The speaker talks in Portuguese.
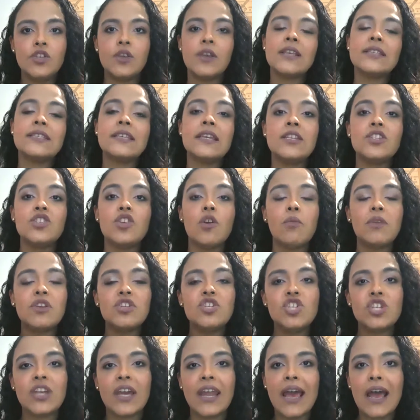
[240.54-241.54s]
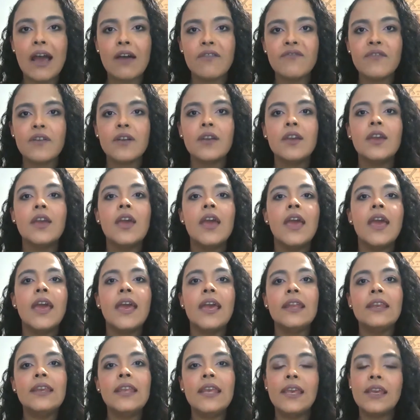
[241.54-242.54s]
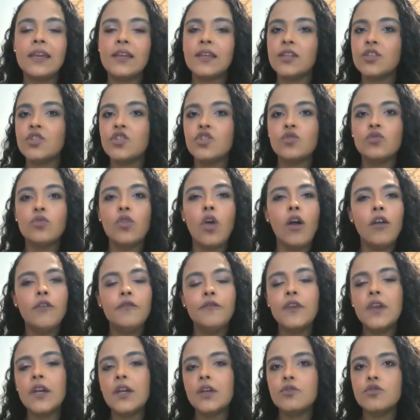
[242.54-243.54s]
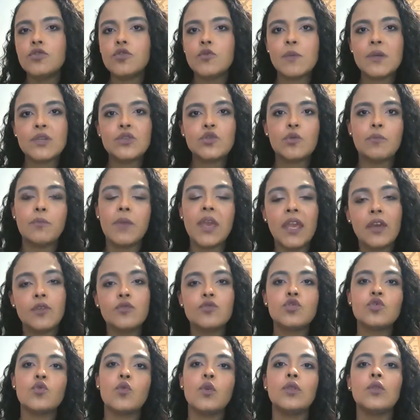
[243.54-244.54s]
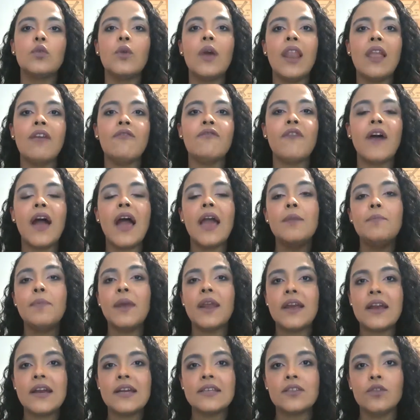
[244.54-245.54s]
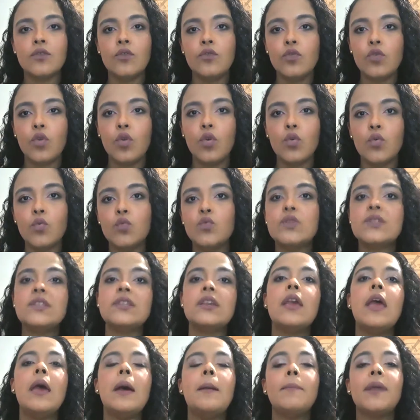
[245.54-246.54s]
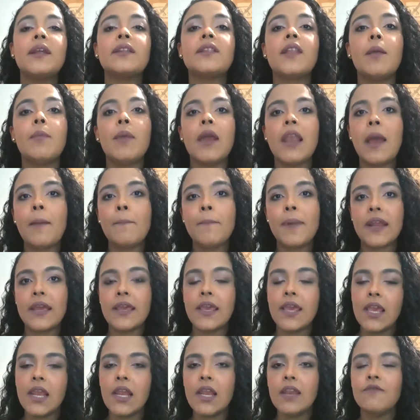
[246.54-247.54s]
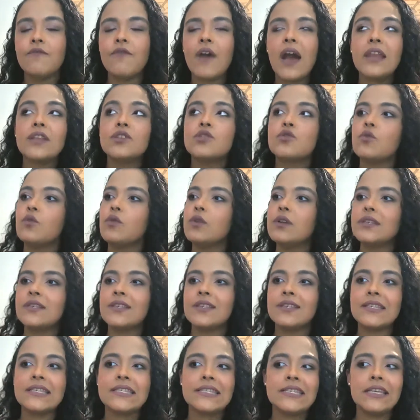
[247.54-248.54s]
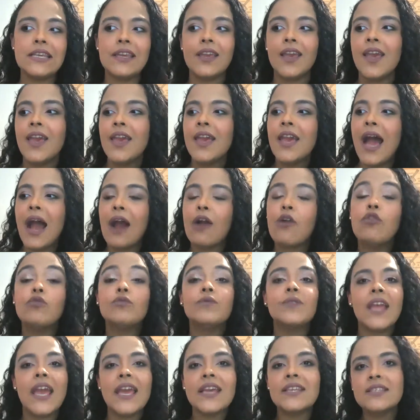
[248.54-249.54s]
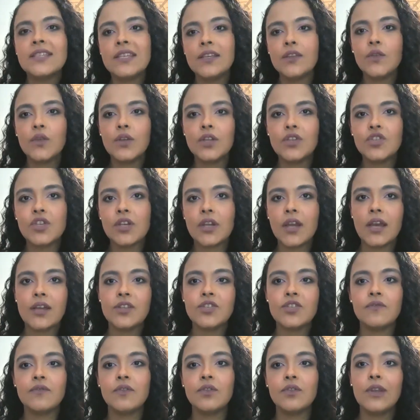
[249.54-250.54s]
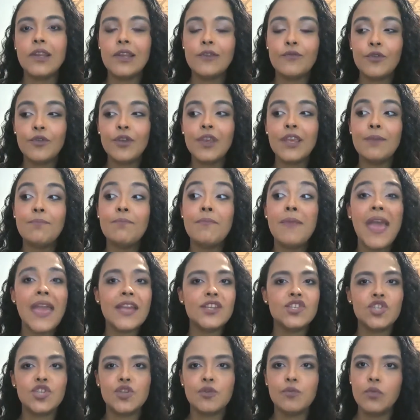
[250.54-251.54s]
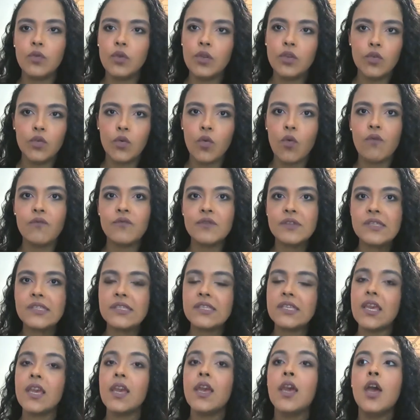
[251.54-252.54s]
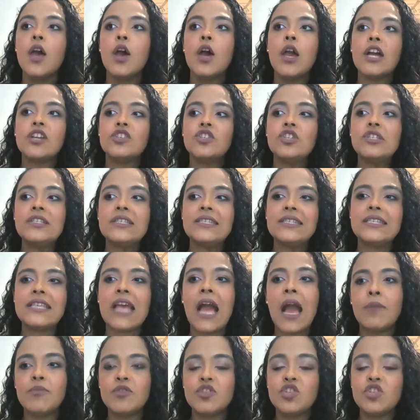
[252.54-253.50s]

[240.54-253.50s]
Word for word: que a Zaride é uma escrava é, negra de 9 anos mais ou menos, quando ela vai para casa do Toulouse para trabalhar para ele, várias coisas assim acontecem durante a narrativa do livro que mexe muito com você, a gente sabe, a